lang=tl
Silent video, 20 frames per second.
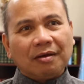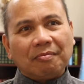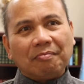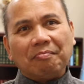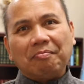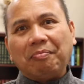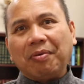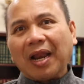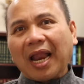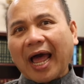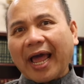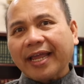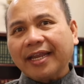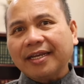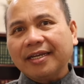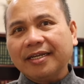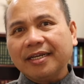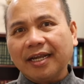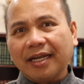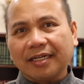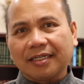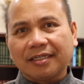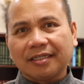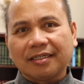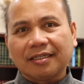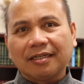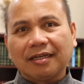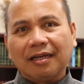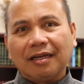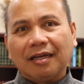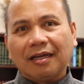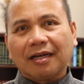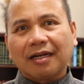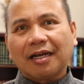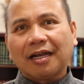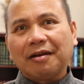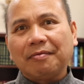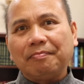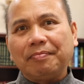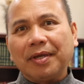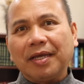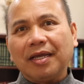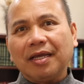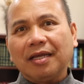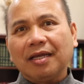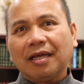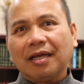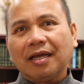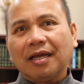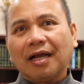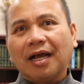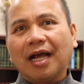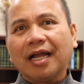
Blindness can be